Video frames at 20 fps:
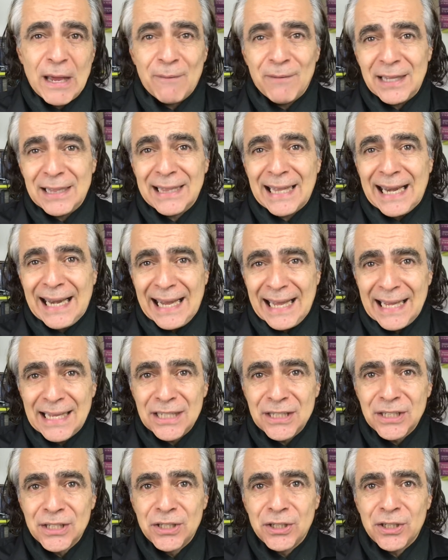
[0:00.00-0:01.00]
avete
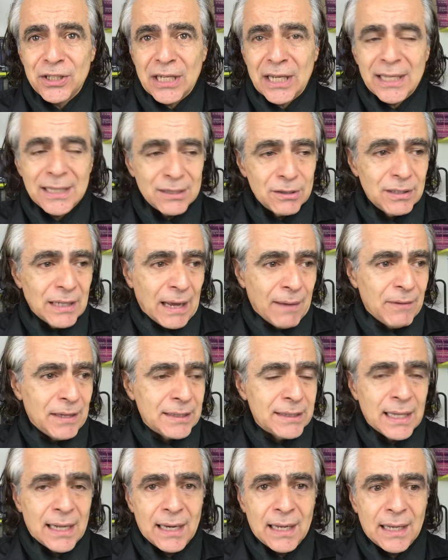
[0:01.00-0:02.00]
le,
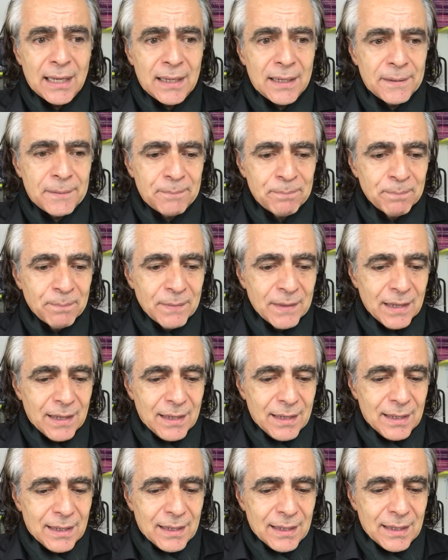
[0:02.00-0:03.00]
avete le
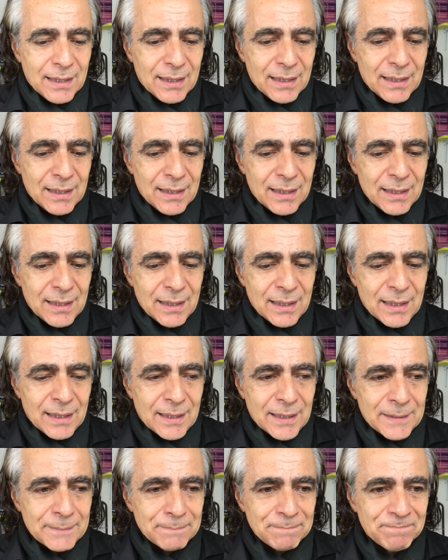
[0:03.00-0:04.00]

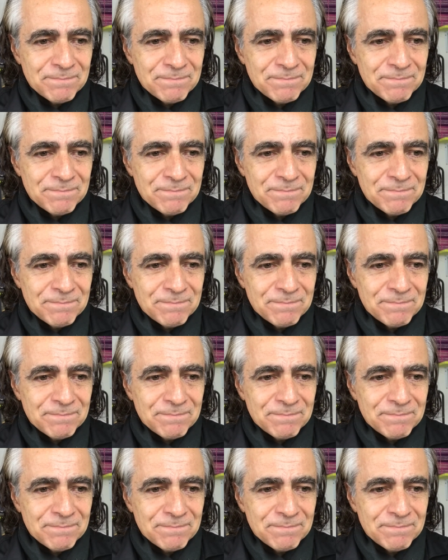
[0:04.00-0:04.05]
eh,